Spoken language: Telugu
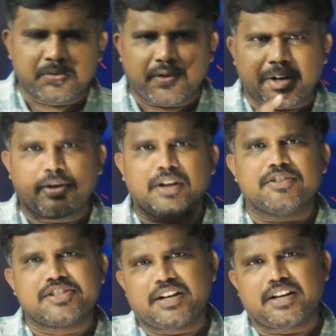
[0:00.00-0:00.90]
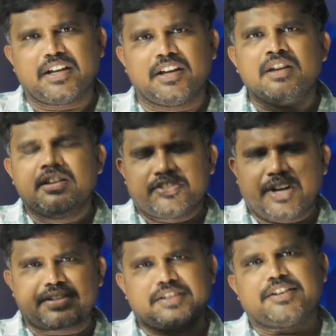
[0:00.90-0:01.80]
త్వరలోనే విచారణకి
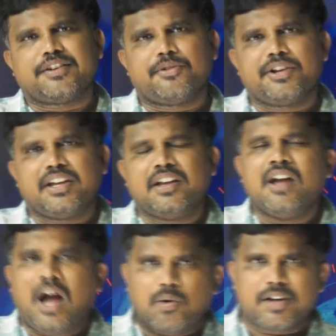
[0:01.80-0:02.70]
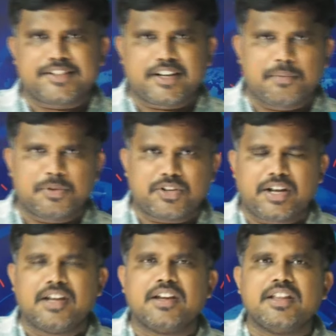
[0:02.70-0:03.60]
స్టార్ట్ చేసేటటువంటి అవకాశాలు కనిపిస్తున్నాయి